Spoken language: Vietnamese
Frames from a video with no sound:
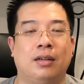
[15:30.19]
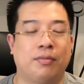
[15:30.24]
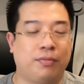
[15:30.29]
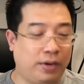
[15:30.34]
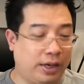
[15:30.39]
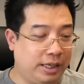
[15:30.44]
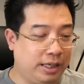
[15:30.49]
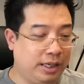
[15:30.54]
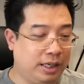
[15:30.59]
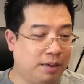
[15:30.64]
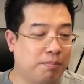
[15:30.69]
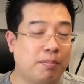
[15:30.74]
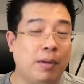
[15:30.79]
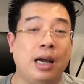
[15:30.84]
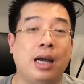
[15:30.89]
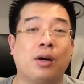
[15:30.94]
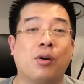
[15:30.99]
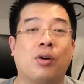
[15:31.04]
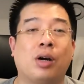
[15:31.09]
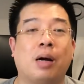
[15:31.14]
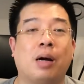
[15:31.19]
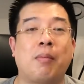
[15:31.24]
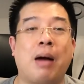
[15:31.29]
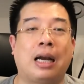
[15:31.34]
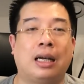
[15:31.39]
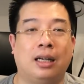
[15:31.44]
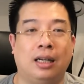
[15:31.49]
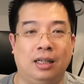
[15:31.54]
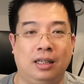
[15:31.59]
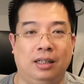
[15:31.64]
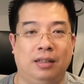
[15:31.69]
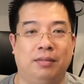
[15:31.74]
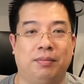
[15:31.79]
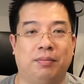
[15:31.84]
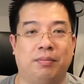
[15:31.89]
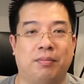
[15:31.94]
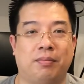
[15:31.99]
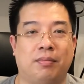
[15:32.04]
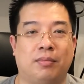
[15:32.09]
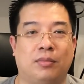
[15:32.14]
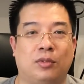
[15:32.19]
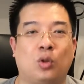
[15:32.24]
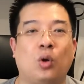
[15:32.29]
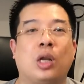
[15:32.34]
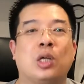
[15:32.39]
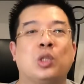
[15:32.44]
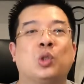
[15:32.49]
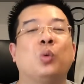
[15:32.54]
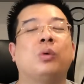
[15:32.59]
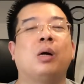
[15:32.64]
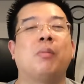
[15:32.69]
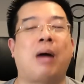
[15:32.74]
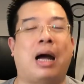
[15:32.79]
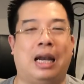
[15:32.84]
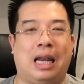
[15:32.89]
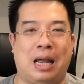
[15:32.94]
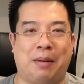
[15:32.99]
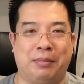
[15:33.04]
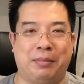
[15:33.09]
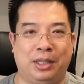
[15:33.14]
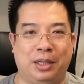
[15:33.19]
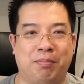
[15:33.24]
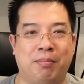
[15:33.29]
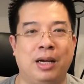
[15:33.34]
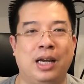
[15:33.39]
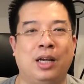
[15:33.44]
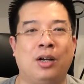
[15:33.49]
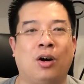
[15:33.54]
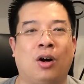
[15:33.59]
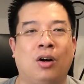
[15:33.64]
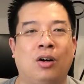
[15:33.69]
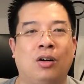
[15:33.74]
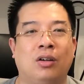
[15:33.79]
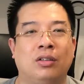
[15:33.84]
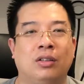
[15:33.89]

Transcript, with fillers: Vậy điểm B của các bạn đấy, tôi đã giúp các bạn làm điểm B đó.